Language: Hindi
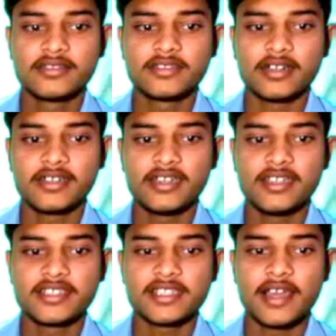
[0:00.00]
सड़े
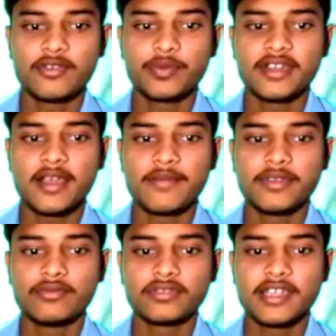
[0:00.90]
गले स्थानों पर या
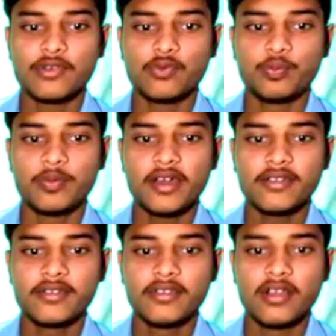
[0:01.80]
फिर उनके
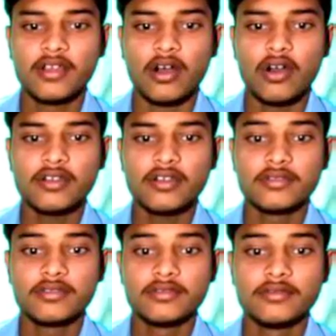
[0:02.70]
ऊपर और
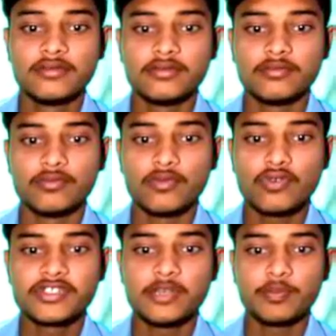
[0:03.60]

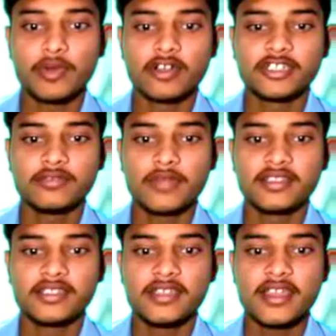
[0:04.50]
मोस्ट इम्पॉर्टेंट
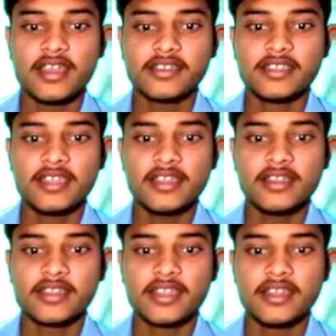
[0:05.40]
बात यह है कि
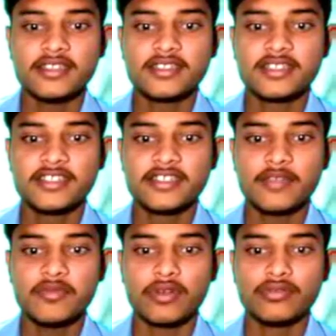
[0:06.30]
ये रेनी
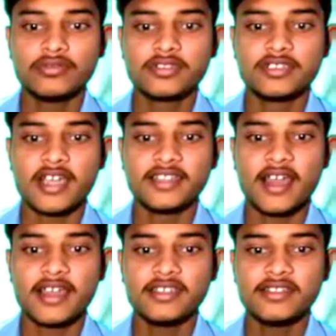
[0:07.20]
सीजन में बहुत
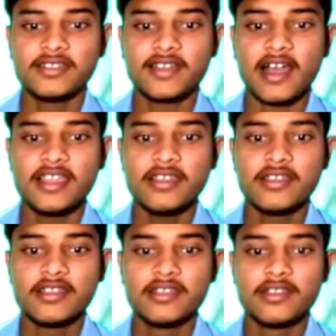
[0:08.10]
ज़्यादा ही दिखाई
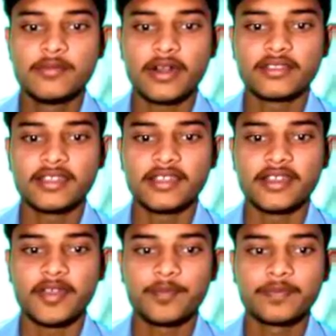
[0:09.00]
पड़ते
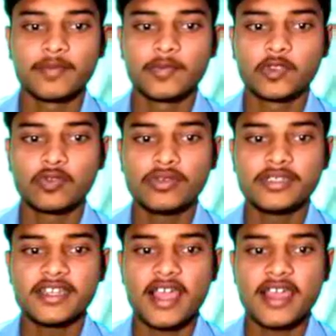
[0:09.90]
हैं तो
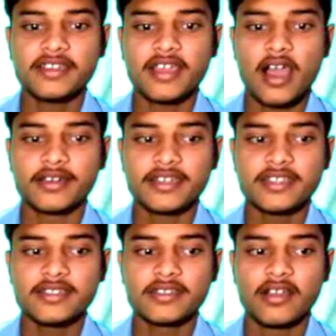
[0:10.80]
ये रहा इनका
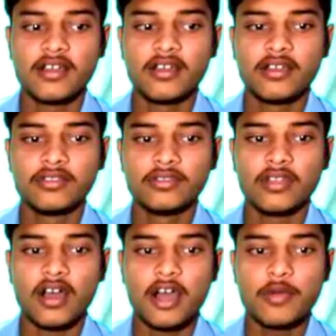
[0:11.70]
आकरेंस
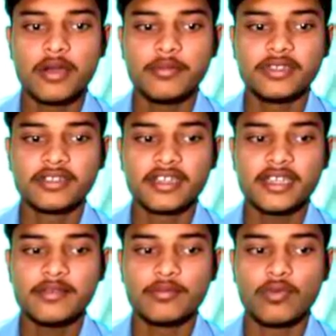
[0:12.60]
अब हम
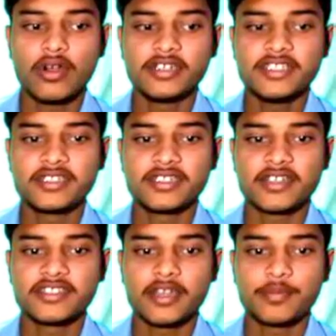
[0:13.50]
इनके बॉडी स्ट्रक्चर